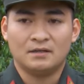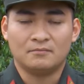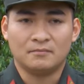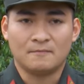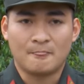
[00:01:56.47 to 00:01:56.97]

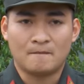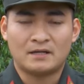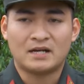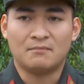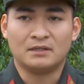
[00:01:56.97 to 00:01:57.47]
um,
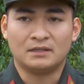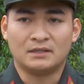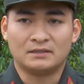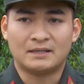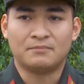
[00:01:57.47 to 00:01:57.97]
bắt đầu mình
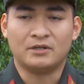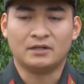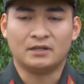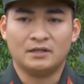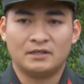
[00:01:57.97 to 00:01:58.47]
à, tập
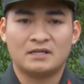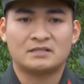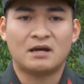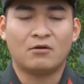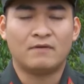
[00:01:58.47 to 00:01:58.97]
luyện à, chuyên
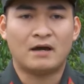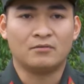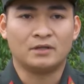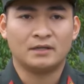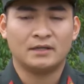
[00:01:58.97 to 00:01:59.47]
sâu
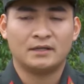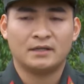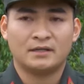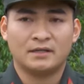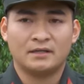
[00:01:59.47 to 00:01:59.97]
vào những cái
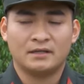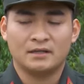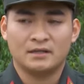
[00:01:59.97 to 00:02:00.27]
cái cái,